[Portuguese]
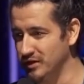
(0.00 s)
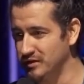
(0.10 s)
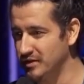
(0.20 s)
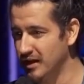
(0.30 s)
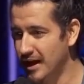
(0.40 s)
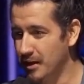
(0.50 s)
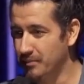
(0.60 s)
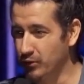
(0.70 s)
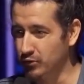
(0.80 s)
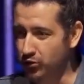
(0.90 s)
ruim nisso.
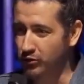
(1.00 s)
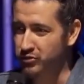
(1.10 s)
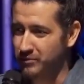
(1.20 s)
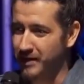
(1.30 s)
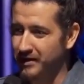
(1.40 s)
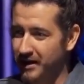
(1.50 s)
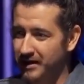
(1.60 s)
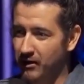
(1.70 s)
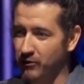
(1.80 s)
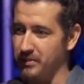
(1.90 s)
Porque eu não tô acostumado a
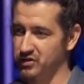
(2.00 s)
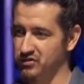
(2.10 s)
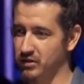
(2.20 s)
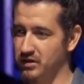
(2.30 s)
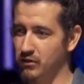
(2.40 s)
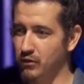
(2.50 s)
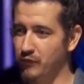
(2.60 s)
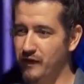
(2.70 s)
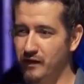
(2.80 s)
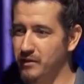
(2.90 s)
lidar com pessoa. Então
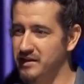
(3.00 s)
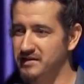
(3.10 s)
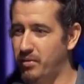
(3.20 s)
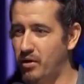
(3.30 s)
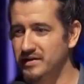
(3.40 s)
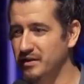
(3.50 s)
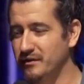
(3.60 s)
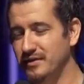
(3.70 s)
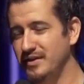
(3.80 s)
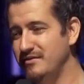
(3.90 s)
eu falo umas bostas
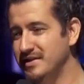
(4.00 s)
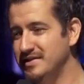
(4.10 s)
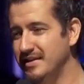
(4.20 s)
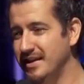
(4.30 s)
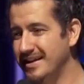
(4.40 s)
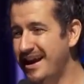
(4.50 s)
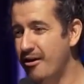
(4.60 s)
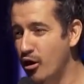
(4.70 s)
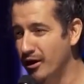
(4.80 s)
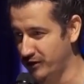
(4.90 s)
que eu falei, vacilei
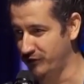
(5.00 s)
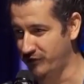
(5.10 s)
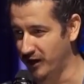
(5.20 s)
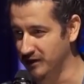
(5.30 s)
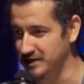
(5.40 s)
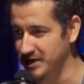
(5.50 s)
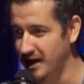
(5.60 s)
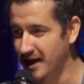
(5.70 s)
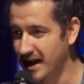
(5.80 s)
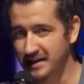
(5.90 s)
na hora que eu falo assim já.